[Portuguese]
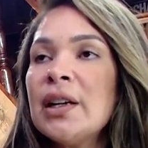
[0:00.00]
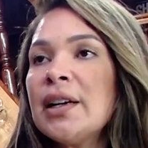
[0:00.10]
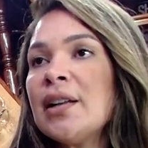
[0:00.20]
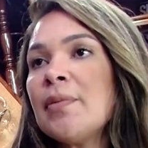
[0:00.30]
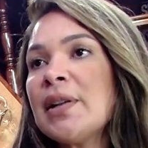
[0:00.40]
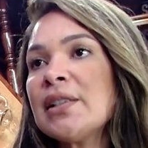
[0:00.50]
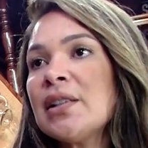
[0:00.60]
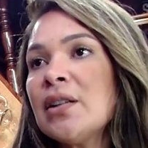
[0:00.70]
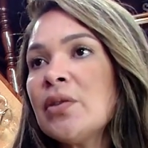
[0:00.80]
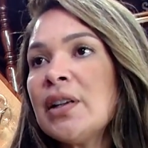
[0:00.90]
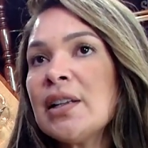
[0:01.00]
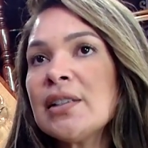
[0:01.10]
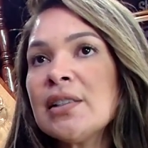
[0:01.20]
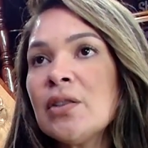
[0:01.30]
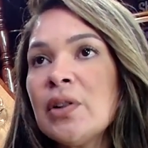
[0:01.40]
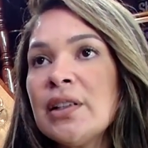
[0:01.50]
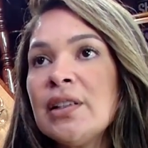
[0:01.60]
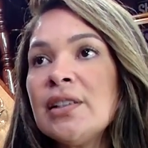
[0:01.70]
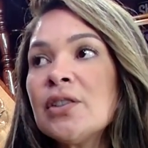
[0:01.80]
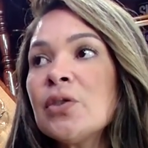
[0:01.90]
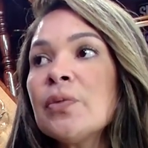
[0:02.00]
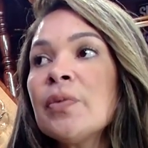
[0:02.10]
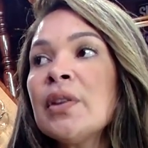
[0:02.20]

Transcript: reclamação em relação a isso.